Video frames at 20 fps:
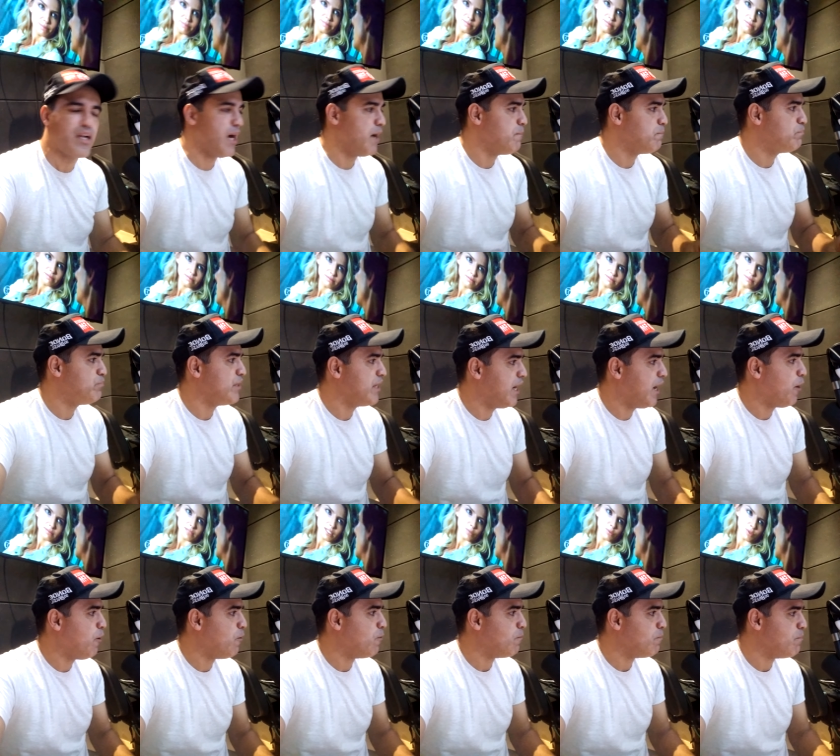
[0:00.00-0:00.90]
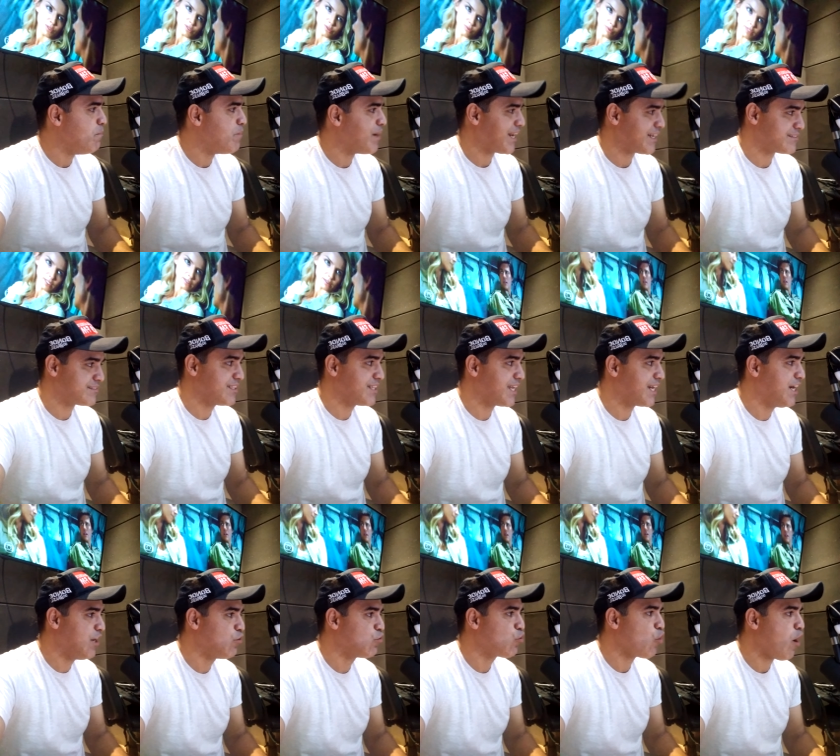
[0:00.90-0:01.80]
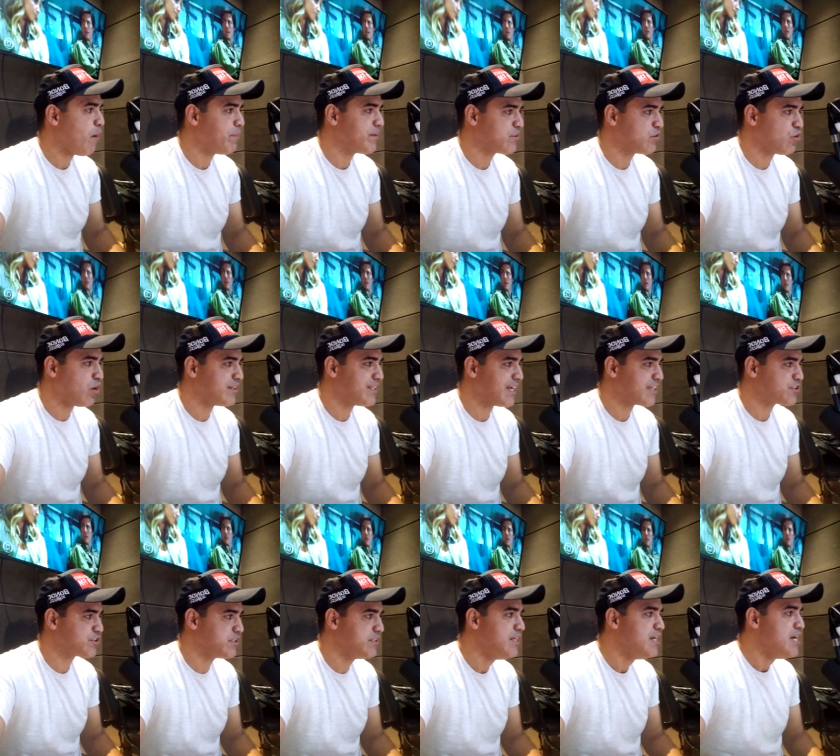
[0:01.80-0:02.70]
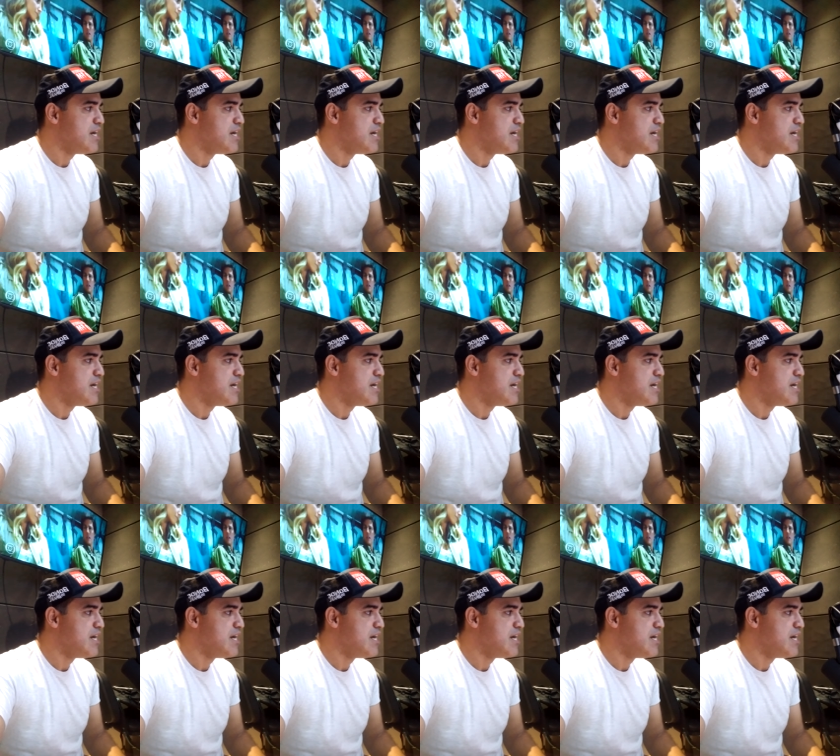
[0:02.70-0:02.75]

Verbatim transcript: campeão. Brasileirão, Copa do Nordeste,